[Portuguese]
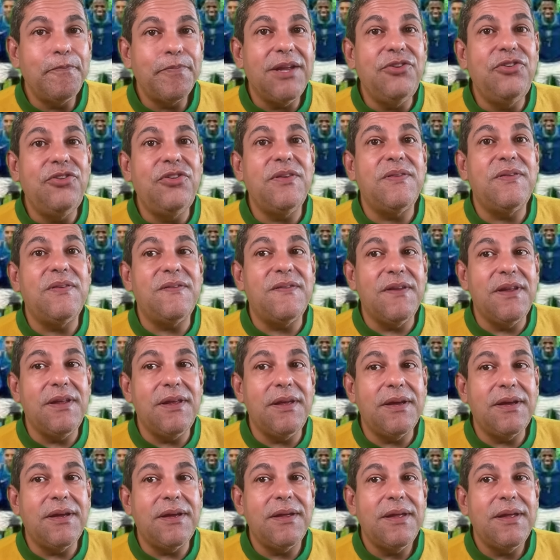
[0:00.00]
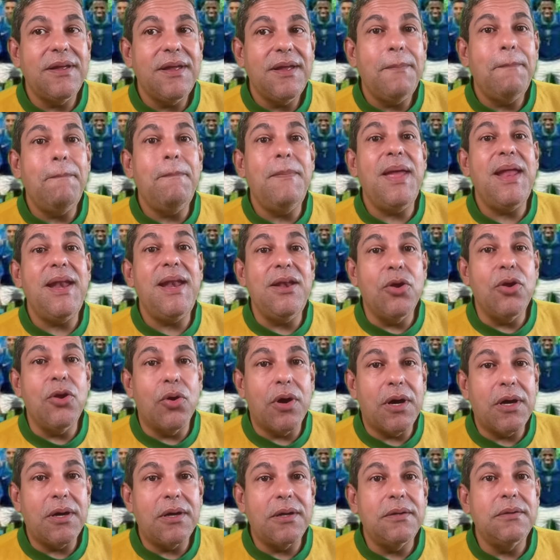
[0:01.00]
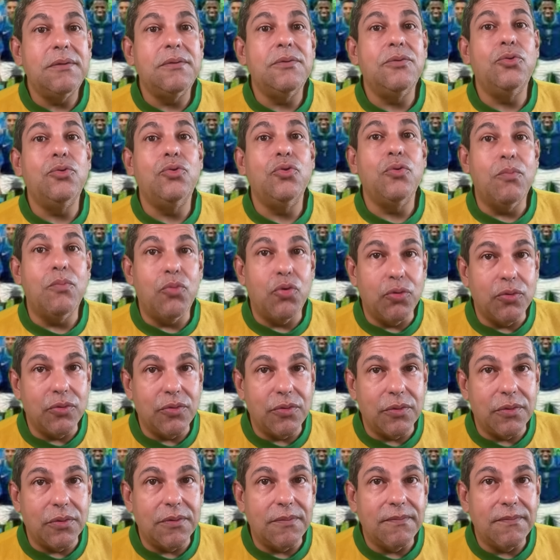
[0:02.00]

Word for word: de ser melhor do mundo.